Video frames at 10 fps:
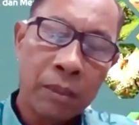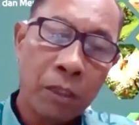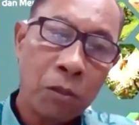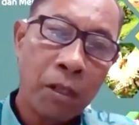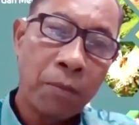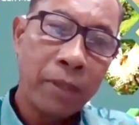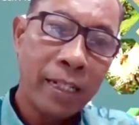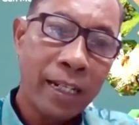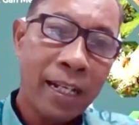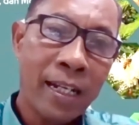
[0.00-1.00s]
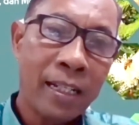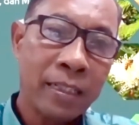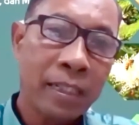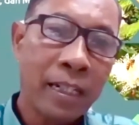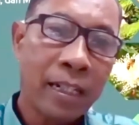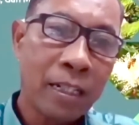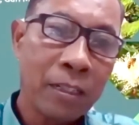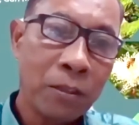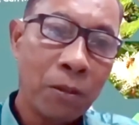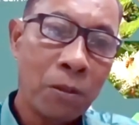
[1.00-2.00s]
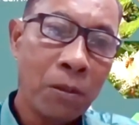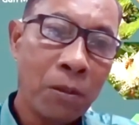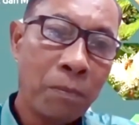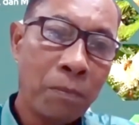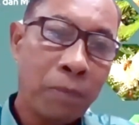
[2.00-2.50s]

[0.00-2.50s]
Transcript: CO2 meningkat, CN rasio,